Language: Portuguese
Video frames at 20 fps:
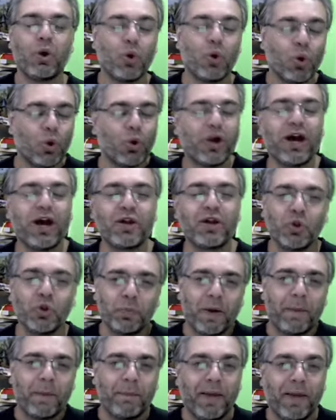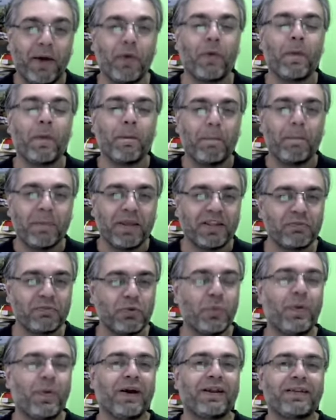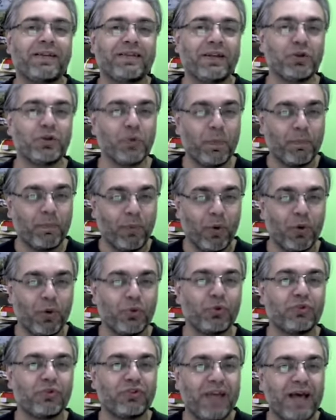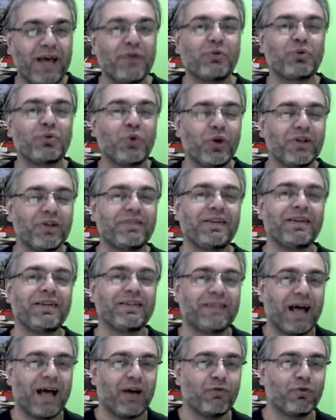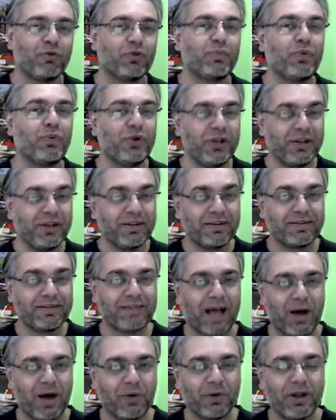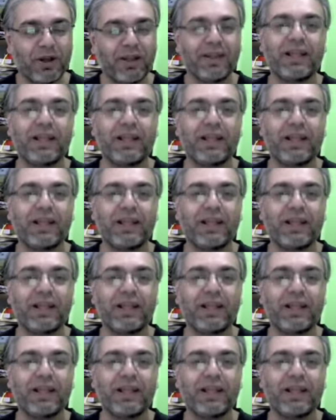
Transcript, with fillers: Colocando no papel, mesmo parecendo pouco 0,2 centavos por install,